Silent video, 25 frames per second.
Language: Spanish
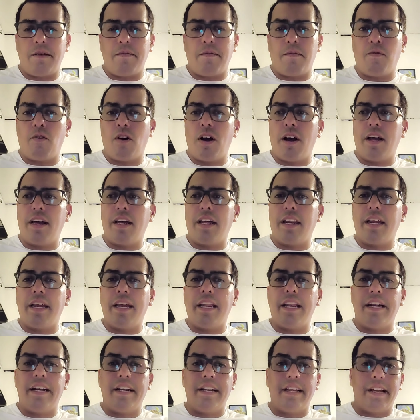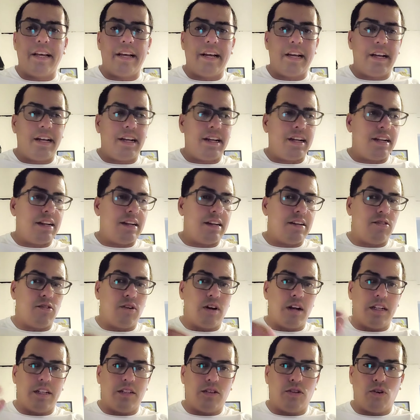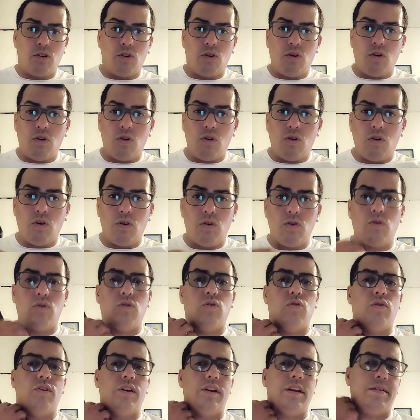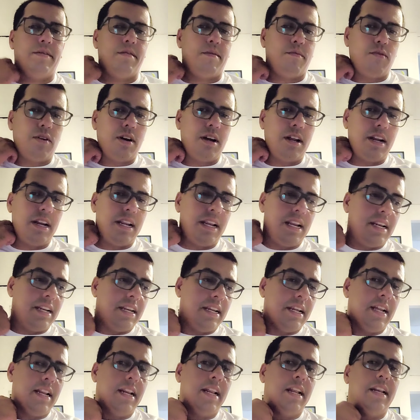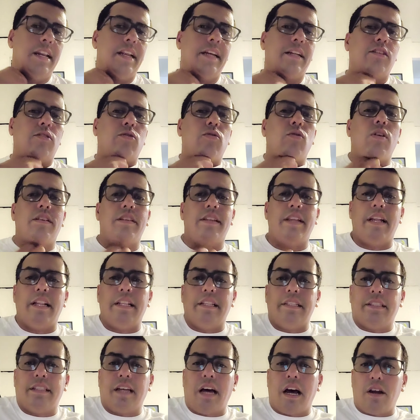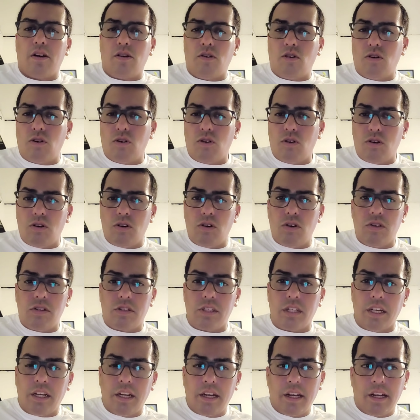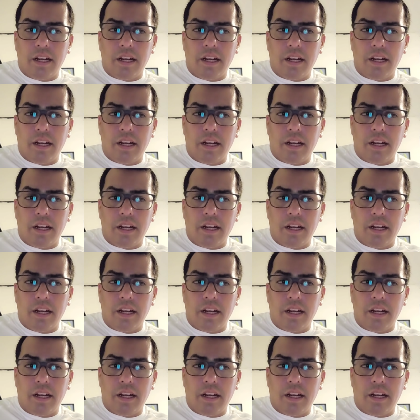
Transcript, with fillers: Y vamos a creerle a los astrólogos y vamos a leerle a las lecturas del tarot,